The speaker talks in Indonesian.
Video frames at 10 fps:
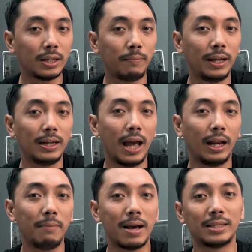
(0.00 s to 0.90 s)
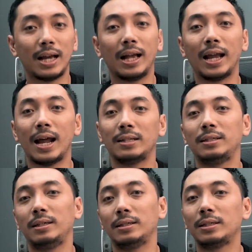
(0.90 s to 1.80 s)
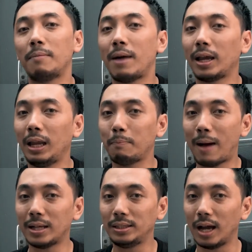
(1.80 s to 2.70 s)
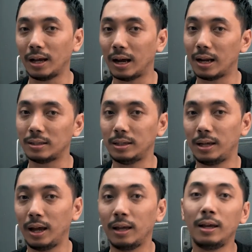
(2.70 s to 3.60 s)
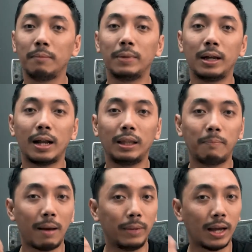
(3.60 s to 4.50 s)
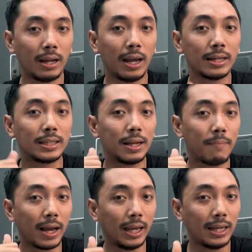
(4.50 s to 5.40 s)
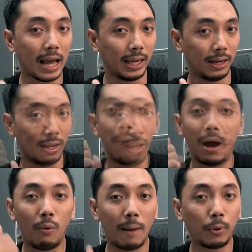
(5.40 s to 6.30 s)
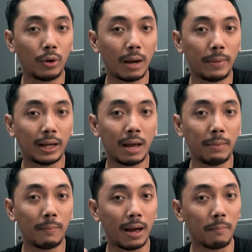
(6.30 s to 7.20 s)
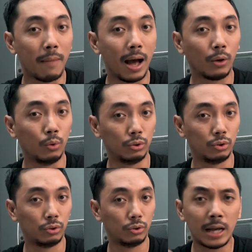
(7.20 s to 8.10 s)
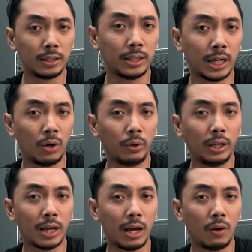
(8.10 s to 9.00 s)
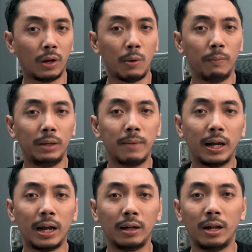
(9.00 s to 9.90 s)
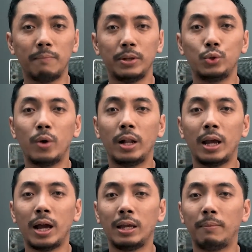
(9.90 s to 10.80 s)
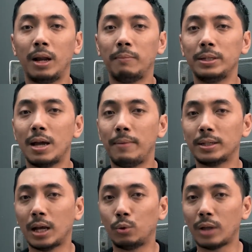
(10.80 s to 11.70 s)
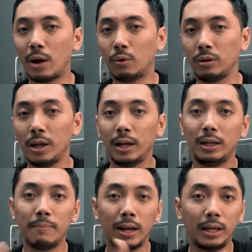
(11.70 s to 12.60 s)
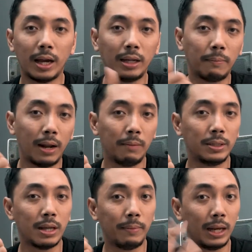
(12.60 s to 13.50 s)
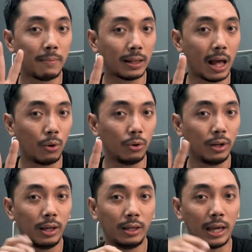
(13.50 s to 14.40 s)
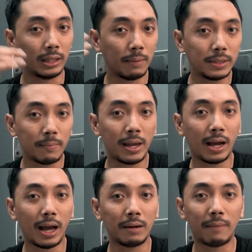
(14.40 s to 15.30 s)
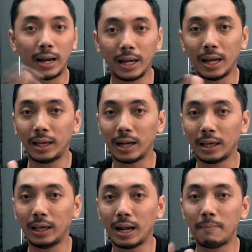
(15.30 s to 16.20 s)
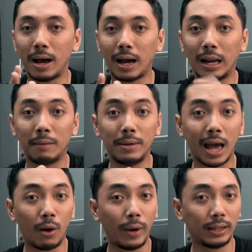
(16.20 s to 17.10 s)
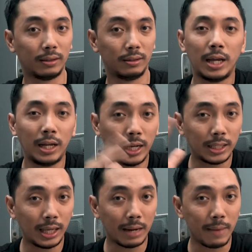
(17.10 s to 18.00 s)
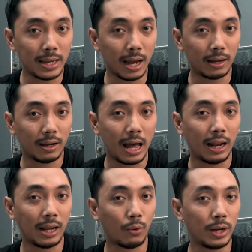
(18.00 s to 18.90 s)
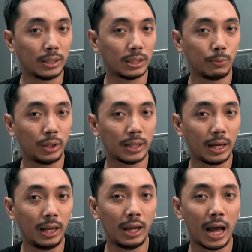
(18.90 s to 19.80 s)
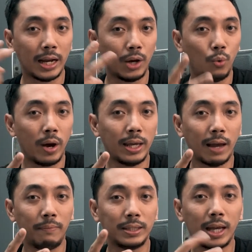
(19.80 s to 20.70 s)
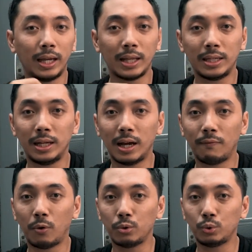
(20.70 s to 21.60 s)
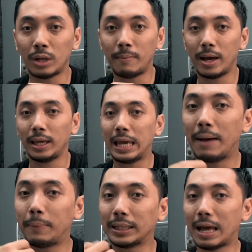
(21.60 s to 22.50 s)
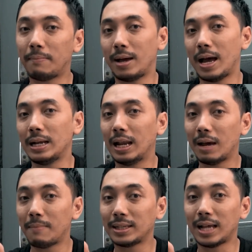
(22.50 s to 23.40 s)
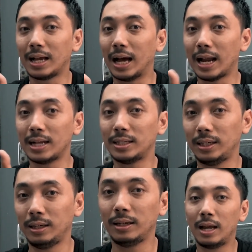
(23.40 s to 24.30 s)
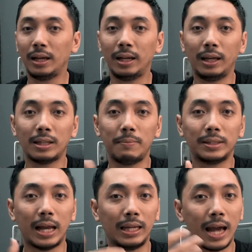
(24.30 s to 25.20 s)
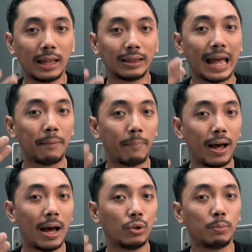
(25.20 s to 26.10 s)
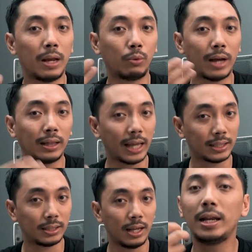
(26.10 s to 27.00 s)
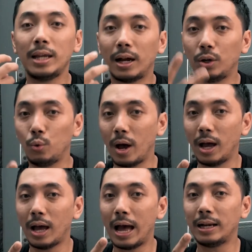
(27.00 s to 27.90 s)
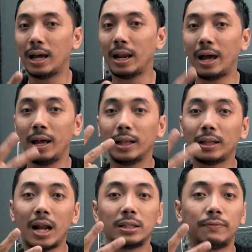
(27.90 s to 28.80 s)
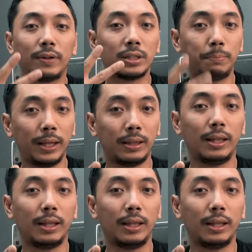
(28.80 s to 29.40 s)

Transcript: tercermin dari masa garansi. Semakin panjang garansinya, berarti pabrikannya semakin yakin bahwa produk mereka memang bagus. Ya, secara logika kalau kamu beli barang dan penjualnya hanya berani menjamin satu tahun dibandingkan yang berani menjamin lima tahun, ya kita bisa bayangkan mana yang kira-kira bakal lebih awet. Jadi dari sekian banyak hal yang udah saya sebutin tadi, ada dua yang bisa kita jadikan fokus utama. Yang pertama adalah masa garansi dan ini kita bisa lihat tanpa harus melakukan tes. Dan yang kedua adalah transfer speed.